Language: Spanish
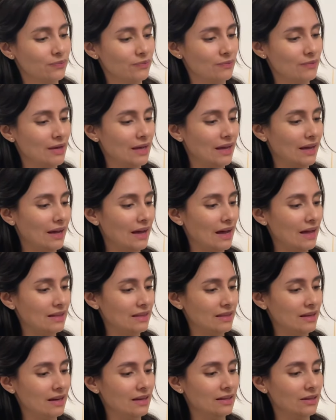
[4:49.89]
Me
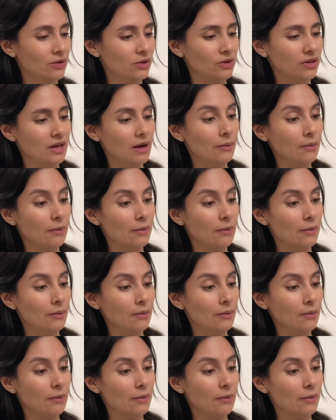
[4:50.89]
encanta. Tengo que